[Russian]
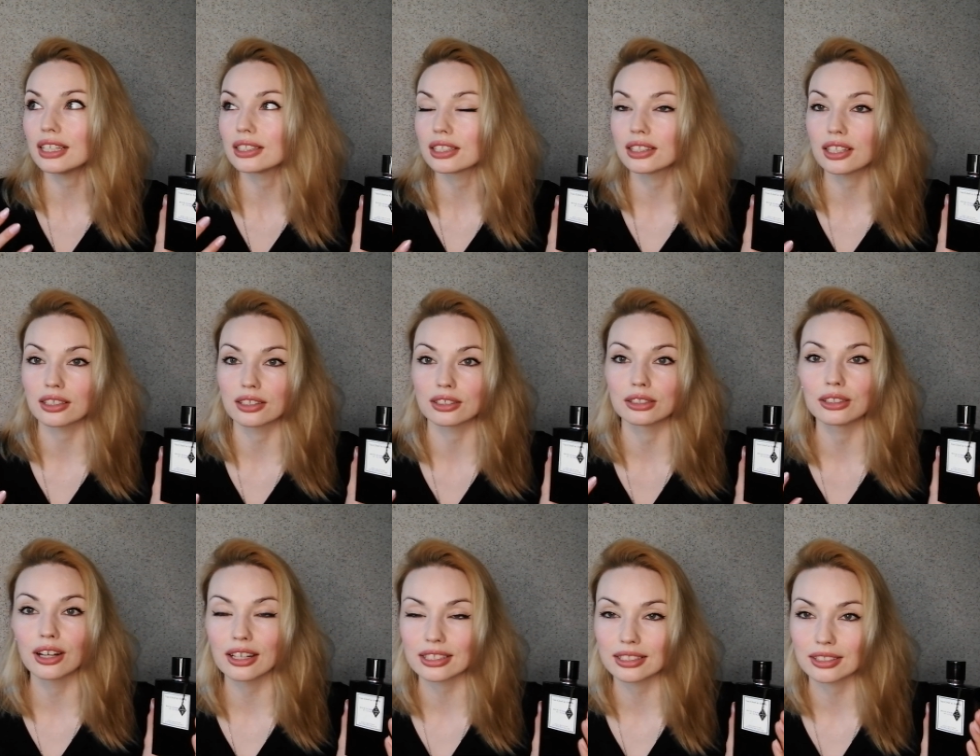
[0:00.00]
это так
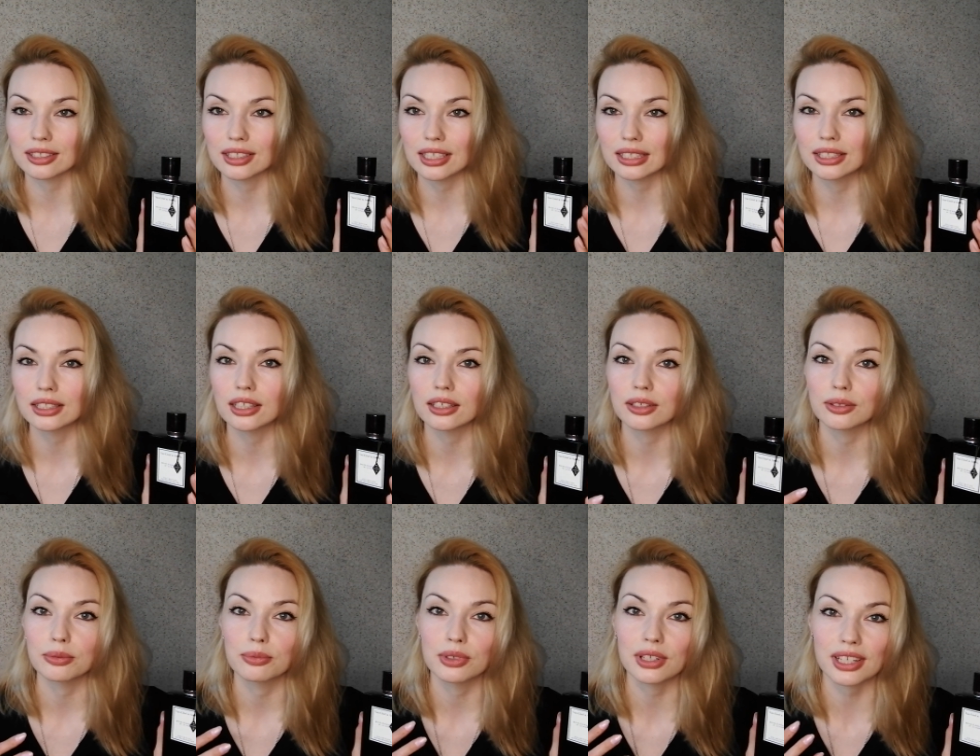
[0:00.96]
классно, это
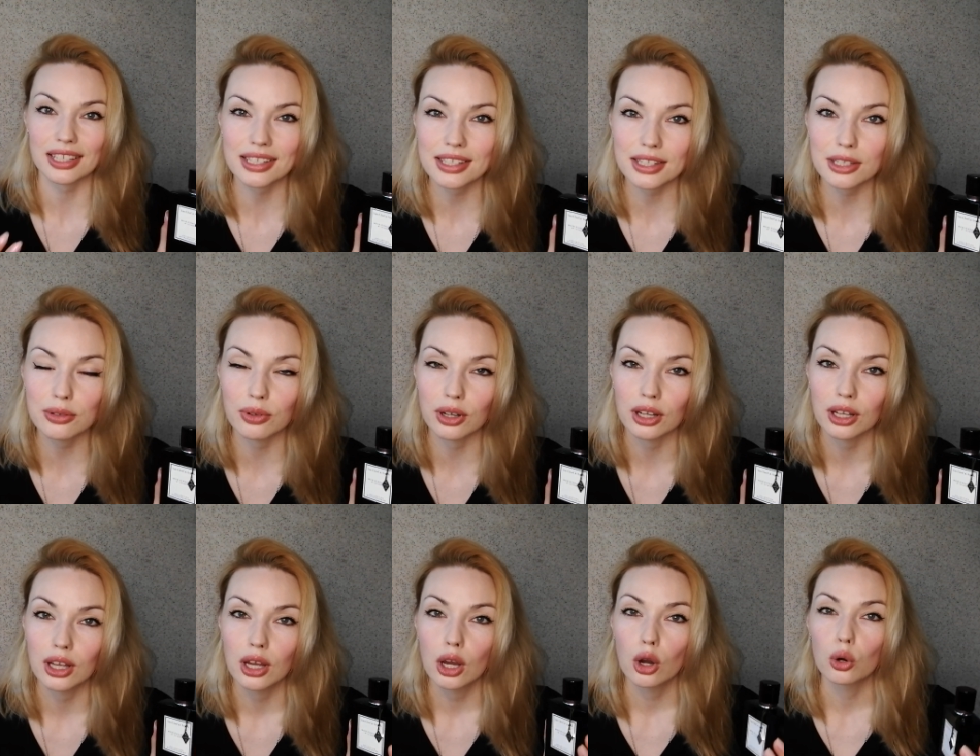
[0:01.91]
так красиво.
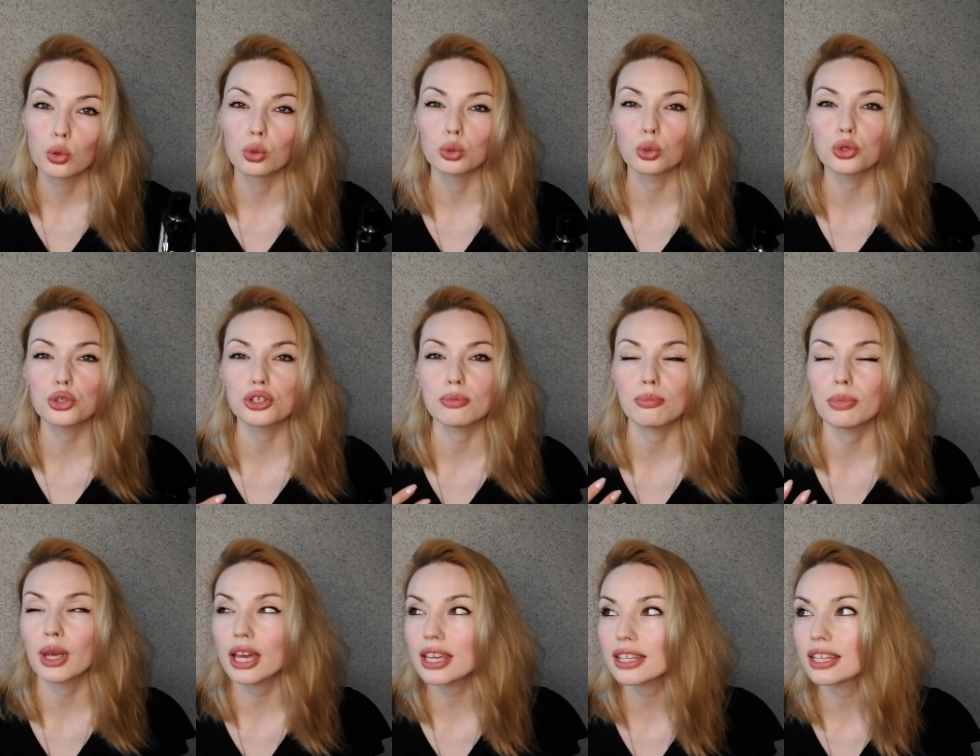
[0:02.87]
Он
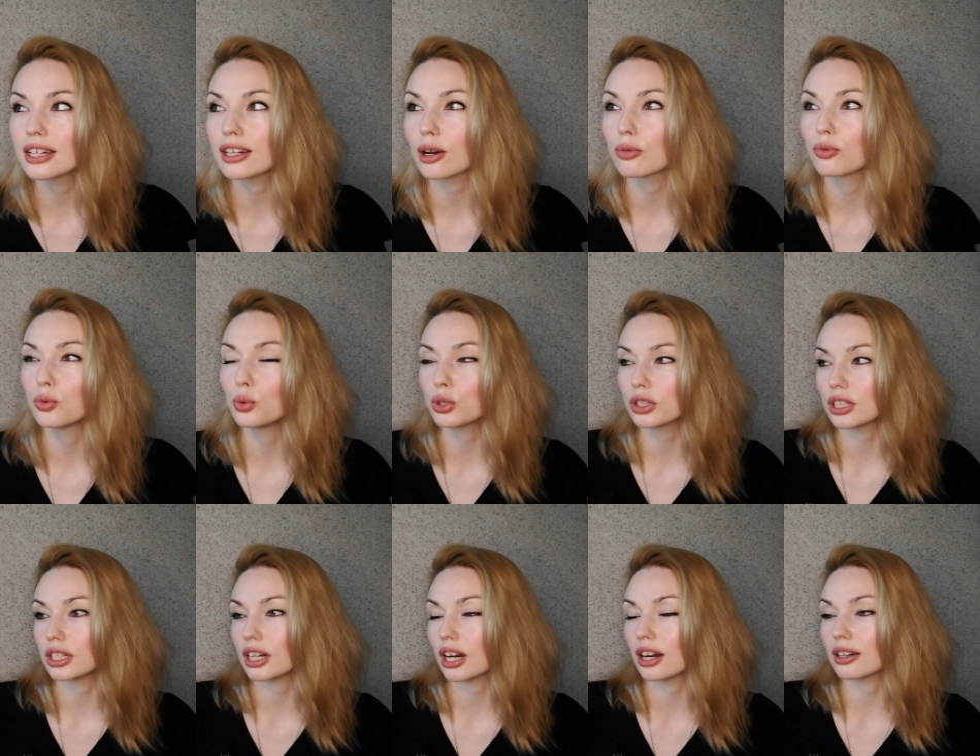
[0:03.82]
очень мягкий,
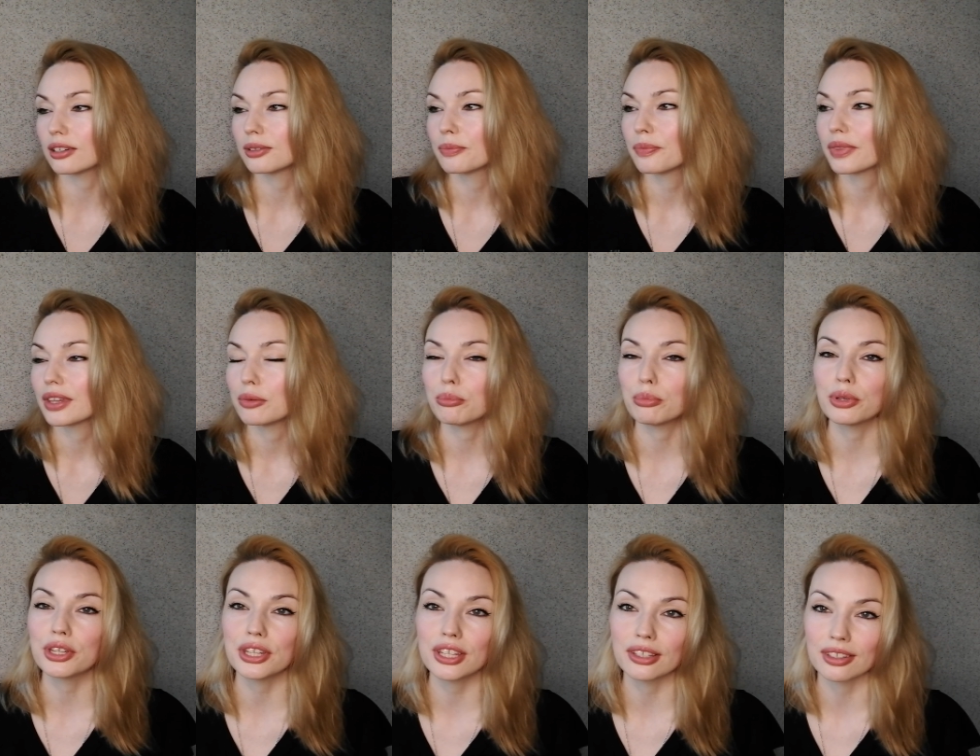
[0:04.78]
комфортный, как
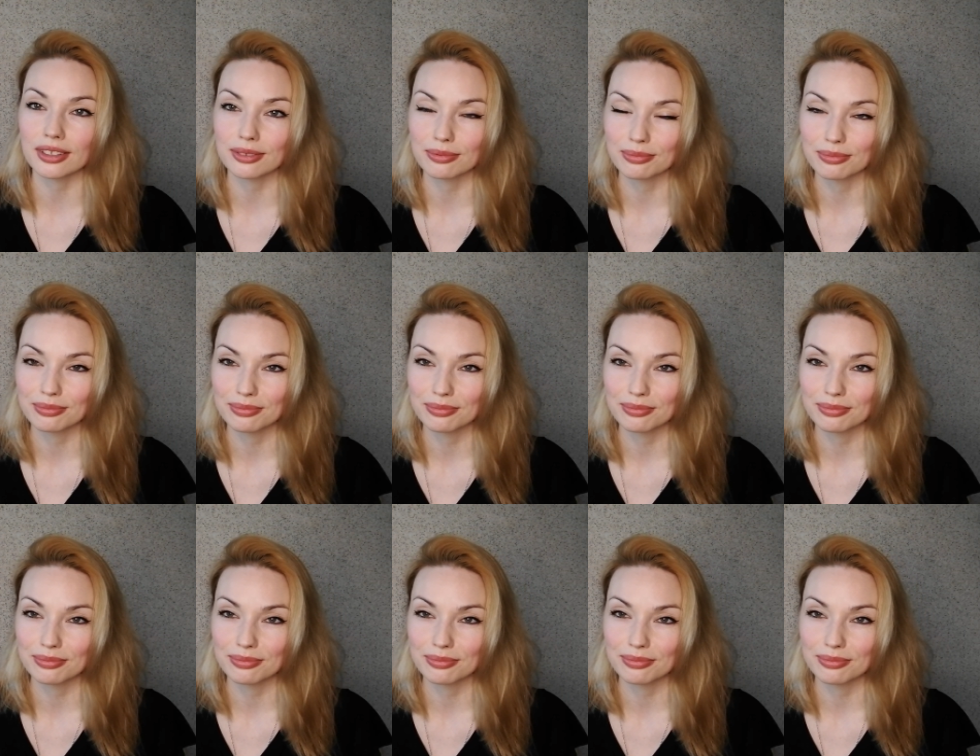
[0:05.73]
перина,